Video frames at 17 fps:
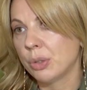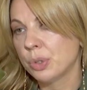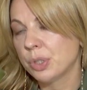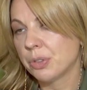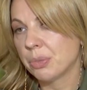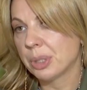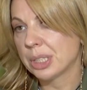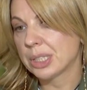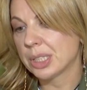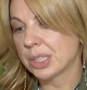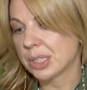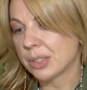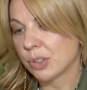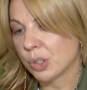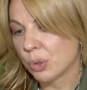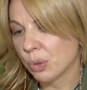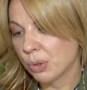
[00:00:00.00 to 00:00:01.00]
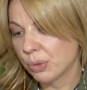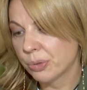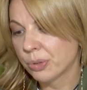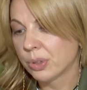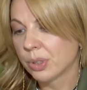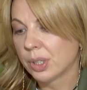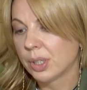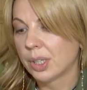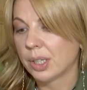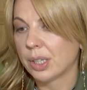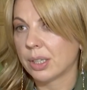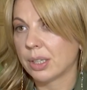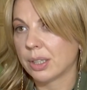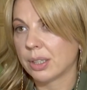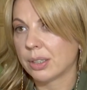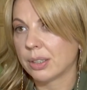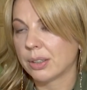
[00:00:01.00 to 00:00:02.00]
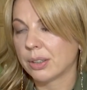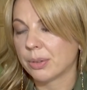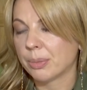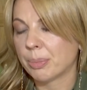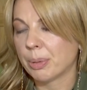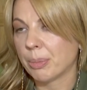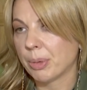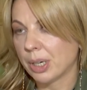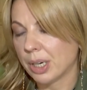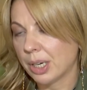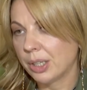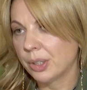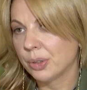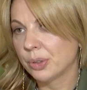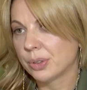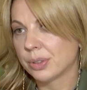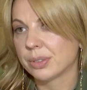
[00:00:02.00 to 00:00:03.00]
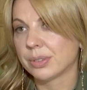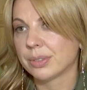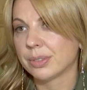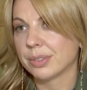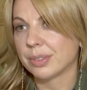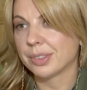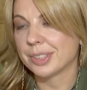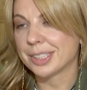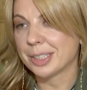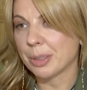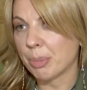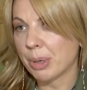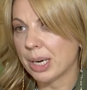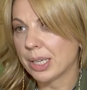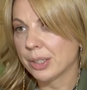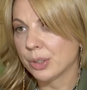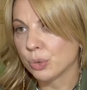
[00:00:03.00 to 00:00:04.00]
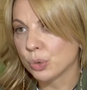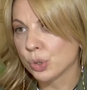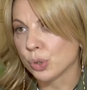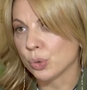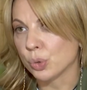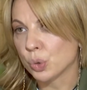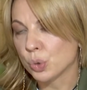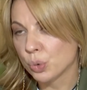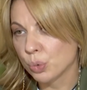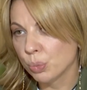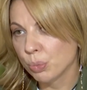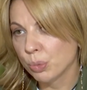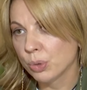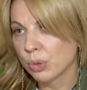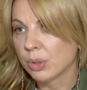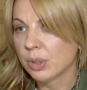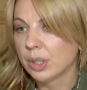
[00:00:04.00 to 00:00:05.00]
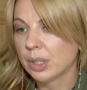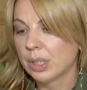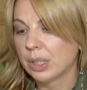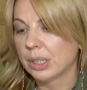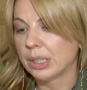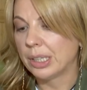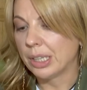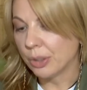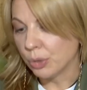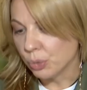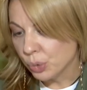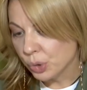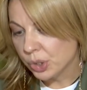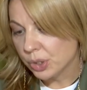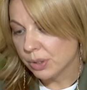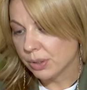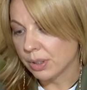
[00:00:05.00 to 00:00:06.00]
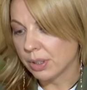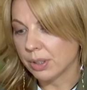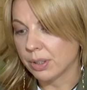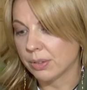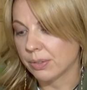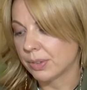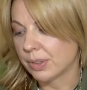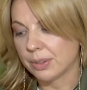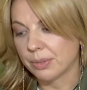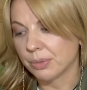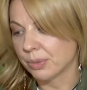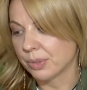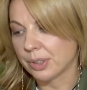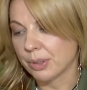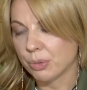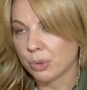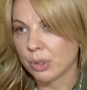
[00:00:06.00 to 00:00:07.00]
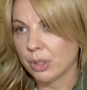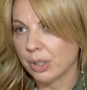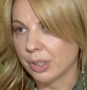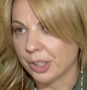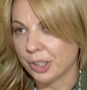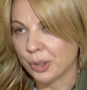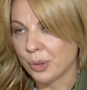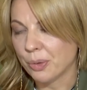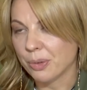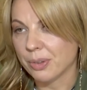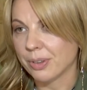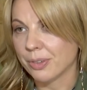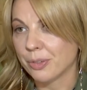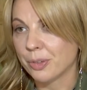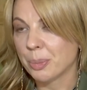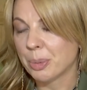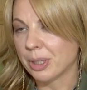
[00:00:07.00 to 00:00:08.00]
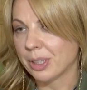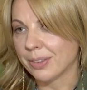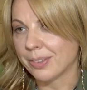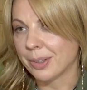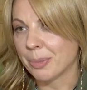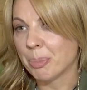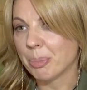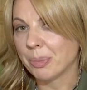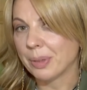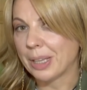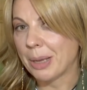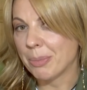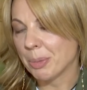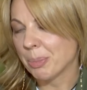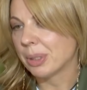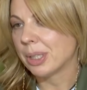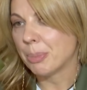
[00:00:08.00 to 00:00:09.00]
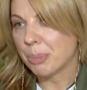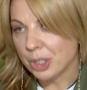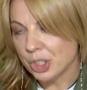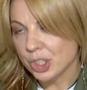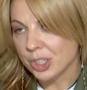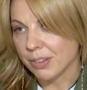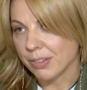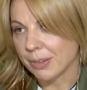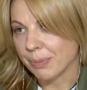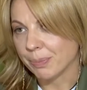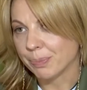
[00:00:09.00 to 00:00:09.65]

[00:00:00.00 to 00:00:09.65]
люди вместо цветов Э, помогают э, собрать нужную сумму для нужд э, того или иного выбранного нами подопечного.